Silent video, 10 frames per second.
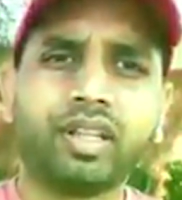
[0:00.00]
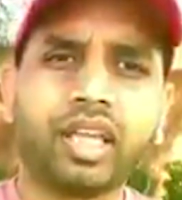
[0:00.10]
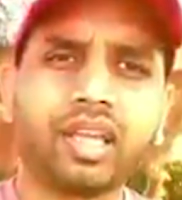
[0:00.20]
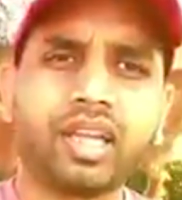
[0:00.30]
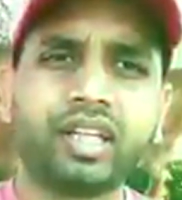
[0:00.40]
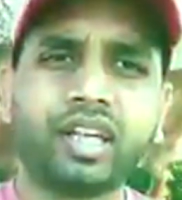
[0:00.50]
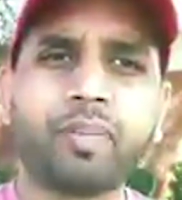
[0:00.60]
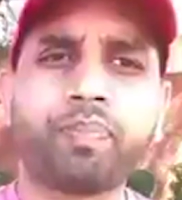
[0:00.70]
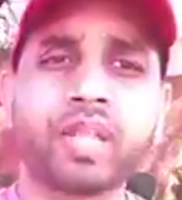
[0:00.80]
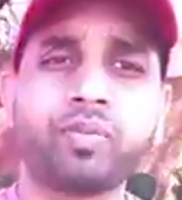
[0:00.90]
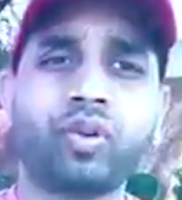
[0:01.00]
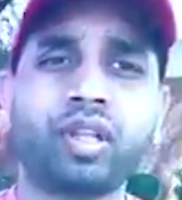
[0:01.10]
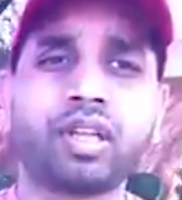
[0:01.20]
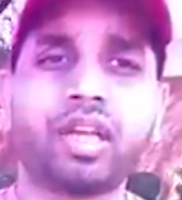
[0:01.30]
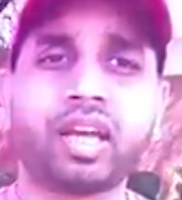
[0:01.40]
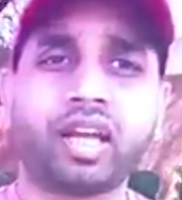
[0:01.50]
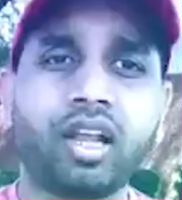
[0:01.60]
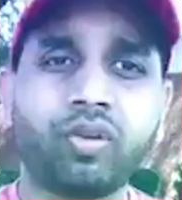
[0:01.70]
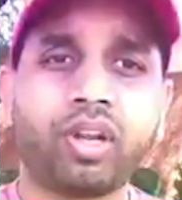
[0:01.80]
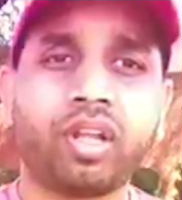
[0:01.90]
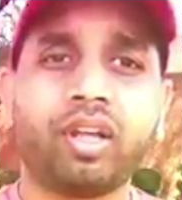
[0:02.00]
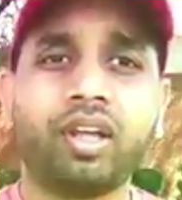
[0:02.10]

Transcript: దగ్గర దగ్గర పదమూడు వందల ఎకరాలున్న